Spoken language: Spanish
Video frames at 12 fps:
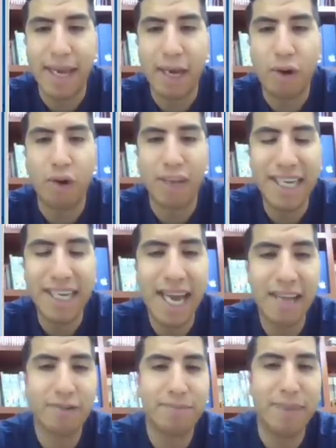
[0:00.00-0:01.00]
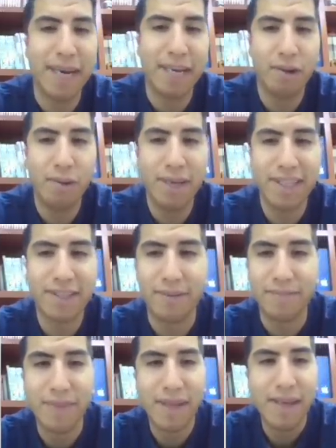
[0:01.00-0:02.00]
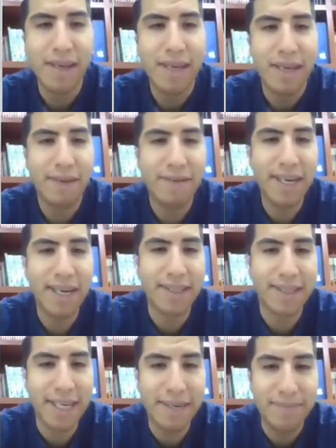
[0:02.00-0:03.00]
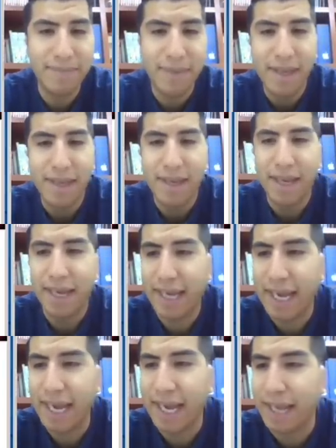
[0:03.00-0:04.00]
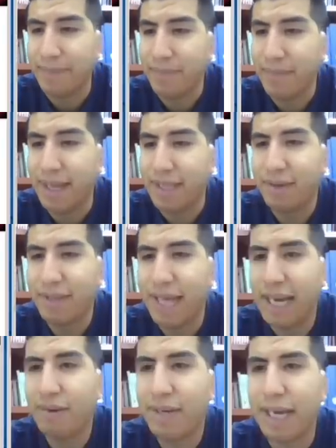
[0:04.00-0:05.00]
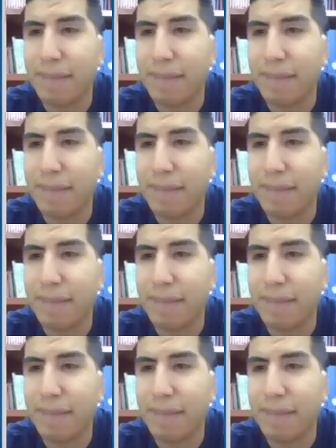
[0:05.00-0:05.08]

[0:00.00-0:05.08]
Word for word: coordinados para todo esto. Y fíjense eh, que esto es algo que